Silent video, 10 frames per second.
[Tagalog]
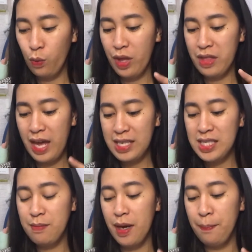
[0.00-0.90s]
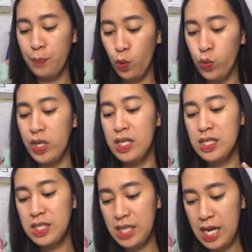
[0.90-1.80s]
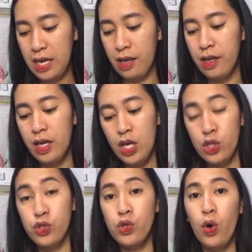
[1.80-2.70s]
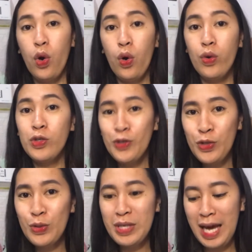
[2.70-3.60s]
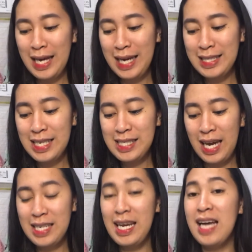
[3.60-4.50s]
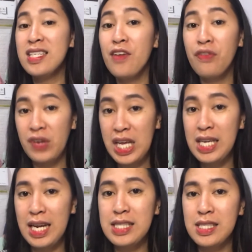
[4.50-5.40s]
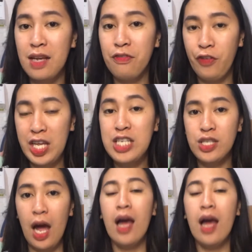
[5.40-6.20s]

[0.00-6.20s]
with eczema-prone skin. So, yun yung nakaganda sa kanya kasi fragrance-free siya.